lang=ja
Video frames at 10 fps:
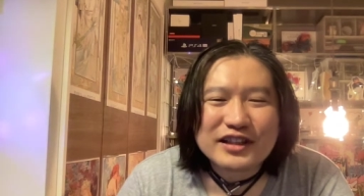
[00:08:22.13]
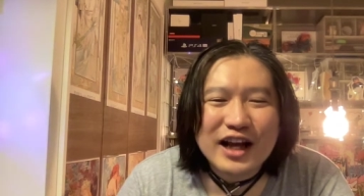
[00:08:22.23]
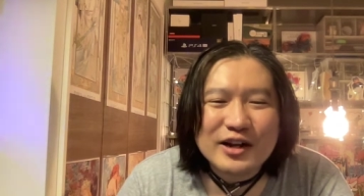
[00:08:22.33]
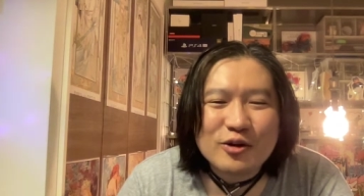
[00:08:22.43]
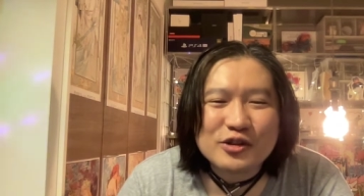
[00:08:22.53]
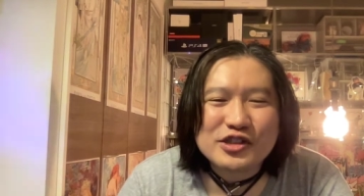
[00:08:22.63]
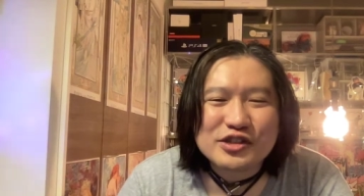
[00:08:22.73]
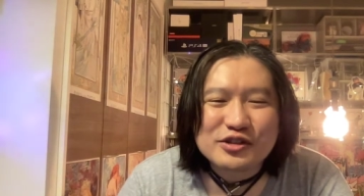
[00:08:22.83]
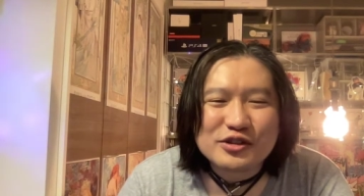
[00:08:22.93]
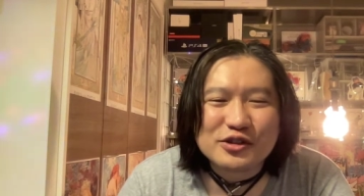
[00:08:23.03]
楽し
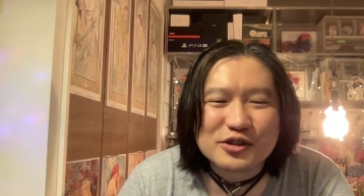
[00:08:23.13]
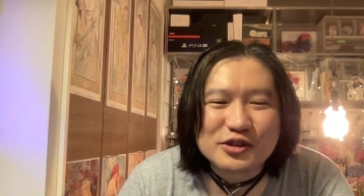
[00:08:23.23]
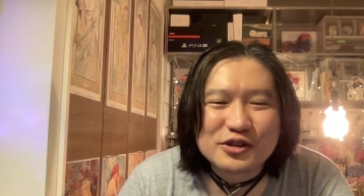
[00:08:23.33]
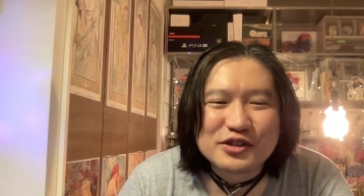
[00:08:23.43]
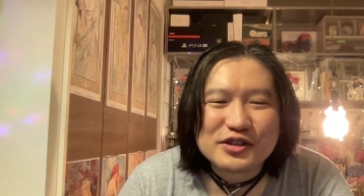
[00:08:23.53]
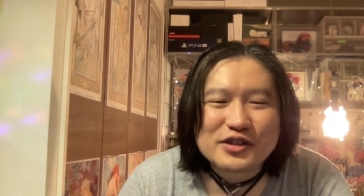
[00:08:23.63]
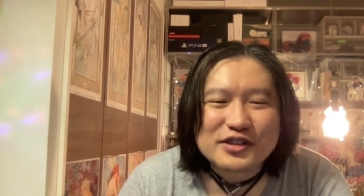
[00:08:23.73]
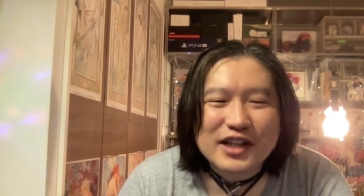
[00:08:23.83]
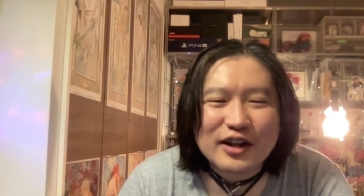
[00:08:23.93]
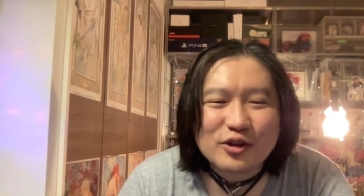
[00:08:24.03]
く
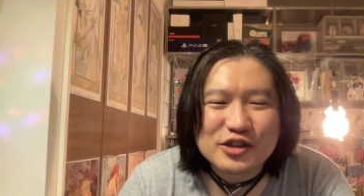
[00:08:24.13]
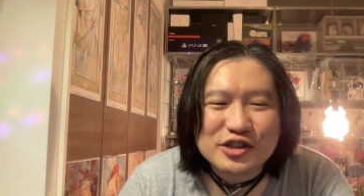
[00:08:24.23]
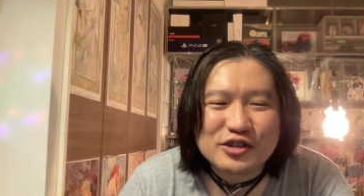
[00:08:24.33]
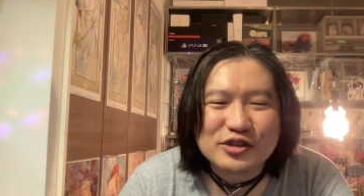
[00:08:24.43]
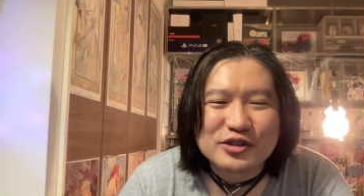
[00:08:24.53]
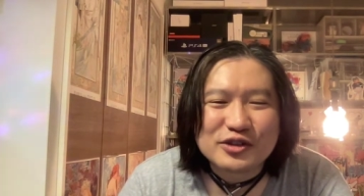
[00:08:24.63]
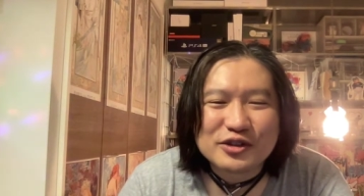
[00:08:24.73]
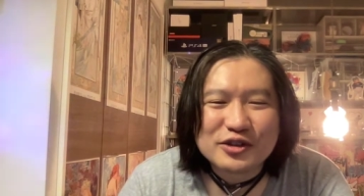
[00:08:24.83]
楽しく